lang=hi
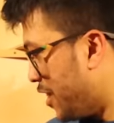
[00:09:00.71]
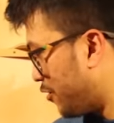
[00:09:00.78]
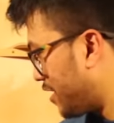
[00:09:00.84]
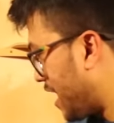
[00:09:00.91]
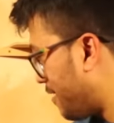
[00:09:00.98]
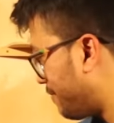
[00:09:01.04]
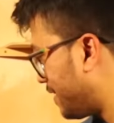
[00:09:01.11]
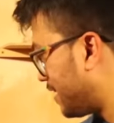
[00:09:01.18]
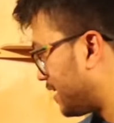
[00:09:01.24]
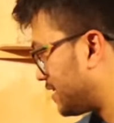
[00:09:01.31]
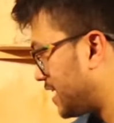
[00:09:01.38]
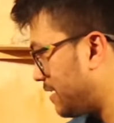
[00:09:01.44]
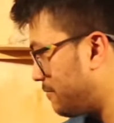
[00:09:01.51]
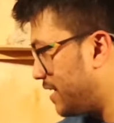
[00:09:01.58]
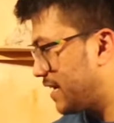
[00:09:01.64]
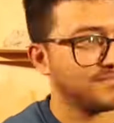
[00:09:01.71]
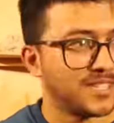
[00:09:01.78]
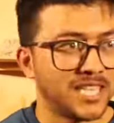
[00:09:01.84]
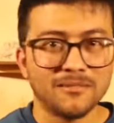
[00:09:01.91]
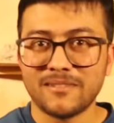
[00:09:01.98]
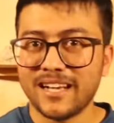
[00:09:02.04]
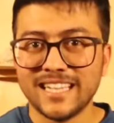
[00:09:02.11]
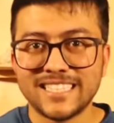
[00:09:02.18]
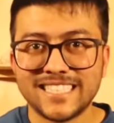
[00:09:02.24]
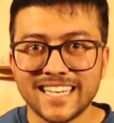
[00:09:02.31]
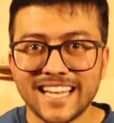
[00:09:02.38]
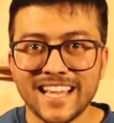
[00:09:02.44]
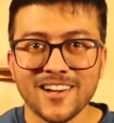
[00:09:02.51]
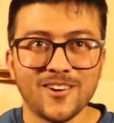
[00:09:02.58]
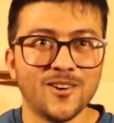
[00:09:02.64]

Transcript: तो यहाँ पे रशिया में एक मतलब कल्चर है